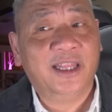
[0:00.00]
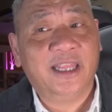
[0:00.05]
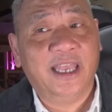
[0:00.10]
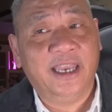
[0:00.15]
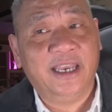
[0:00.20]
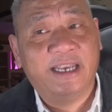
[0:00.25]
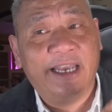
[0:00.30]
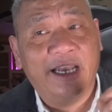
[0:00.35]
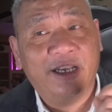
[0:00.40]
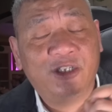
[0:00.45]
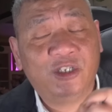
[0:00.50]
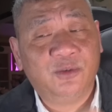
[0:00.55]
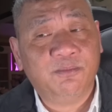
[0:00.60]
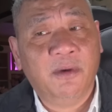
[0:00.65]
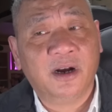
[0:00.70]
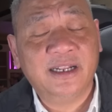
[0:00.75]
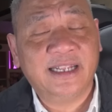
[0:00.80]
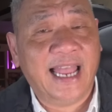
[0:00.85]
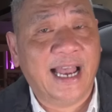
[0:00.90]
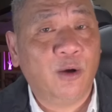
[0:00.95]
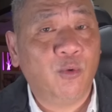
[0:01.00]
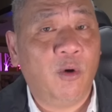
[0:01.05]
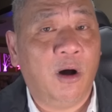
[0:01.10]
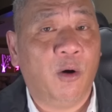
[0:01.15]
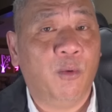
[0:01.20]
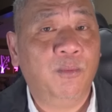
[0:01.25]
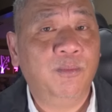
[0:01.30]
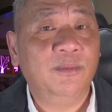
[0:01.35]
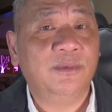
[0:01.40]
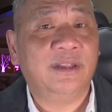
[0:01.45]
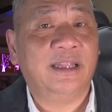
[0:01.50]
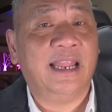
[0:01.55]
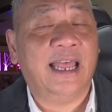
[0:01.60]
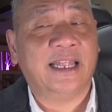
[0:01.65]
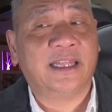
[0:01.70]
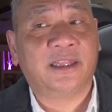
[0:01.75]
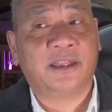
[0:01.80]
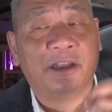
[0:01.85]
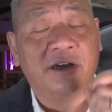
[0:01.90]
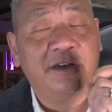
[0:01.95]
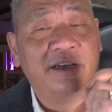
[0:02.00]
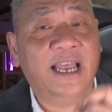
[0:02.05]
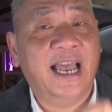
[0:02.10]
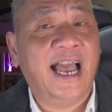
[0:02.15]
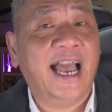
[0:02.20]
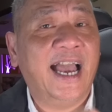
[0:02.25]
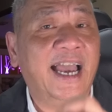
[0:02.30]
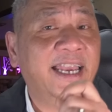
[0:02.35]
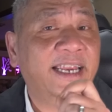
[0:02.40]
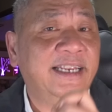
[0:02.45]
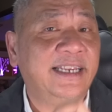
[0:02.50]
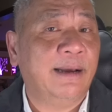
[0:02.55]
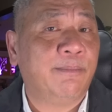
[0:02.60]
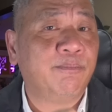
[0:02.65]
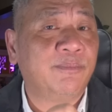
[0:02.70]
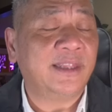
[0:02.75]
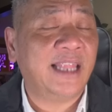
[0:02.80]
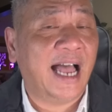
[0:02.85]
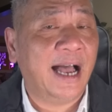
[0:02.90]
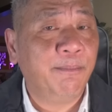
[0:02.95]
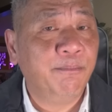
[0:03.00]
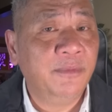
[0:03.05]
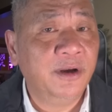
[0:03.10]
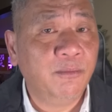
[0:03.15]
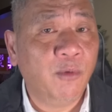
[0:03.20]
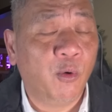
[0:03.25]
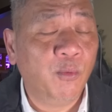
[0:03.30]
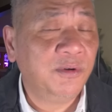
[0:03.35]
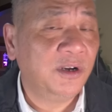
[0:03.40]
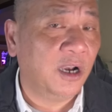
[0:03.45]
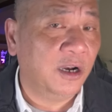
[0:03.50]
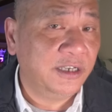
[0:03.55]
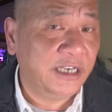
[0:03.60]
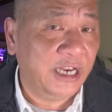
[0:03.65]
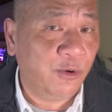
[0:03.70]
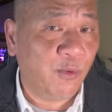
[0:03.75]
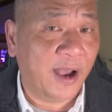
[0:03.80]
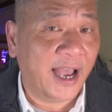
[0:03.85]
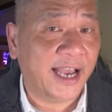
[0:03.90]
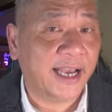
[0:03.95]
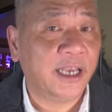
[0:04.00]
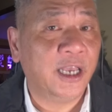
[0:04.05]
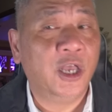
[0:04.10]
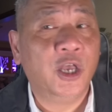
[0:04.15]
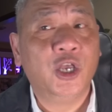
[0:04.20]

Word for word: thì cái mức thắng của ông là từ 284 cử tri đoàn